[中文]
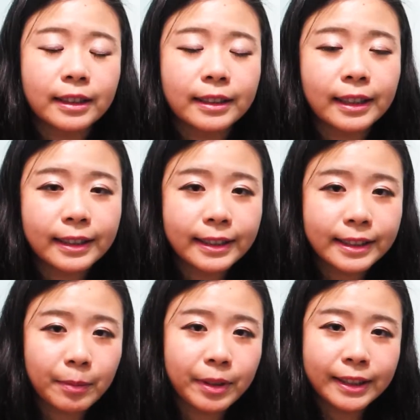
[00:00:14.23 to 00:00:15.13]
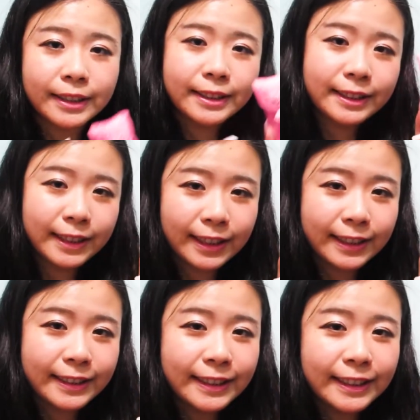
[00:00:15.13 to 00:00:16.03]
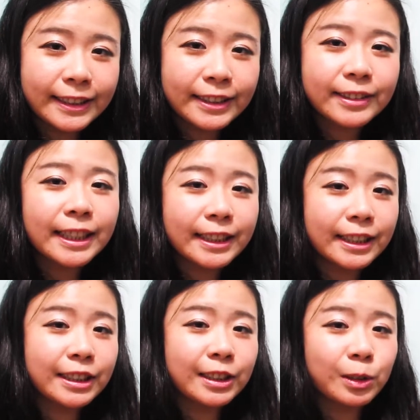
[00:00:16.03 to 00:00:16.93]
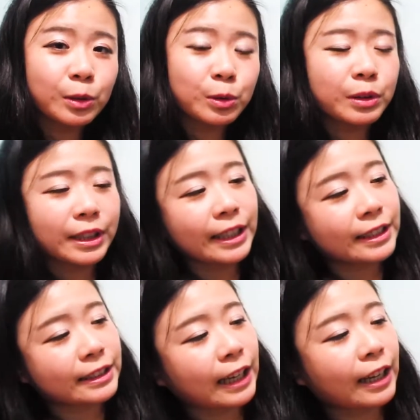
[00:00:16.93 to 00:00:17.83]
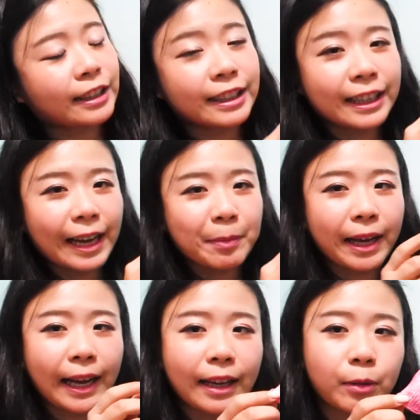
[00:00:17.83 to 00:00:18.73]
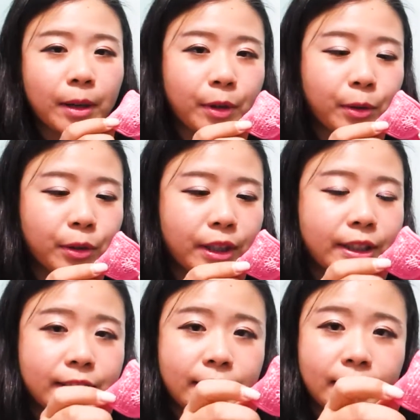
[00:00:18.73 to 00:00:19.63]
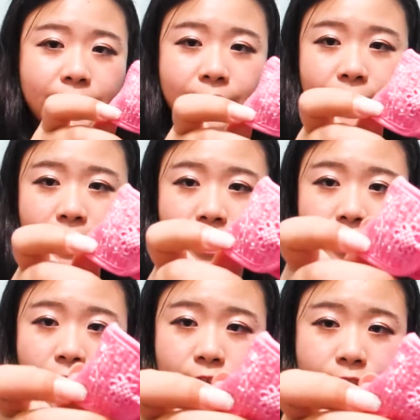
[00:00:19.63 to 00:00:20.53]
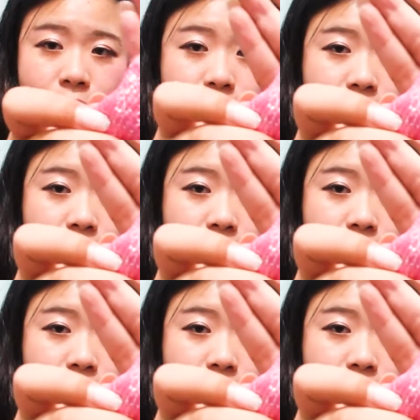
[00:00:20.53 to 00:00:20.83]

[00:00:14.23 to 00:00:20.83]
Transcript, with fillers: 那第三名呢是这个，是我在人事动作的印章，很可爱吧？它外面会有一个这个套子，